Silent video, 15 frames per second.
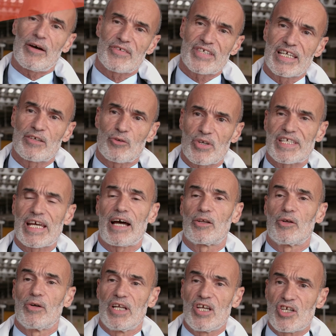En ce qui concerne
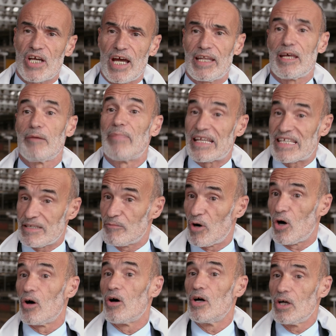l'hygiène des
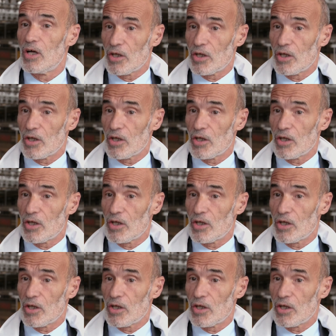bâtiments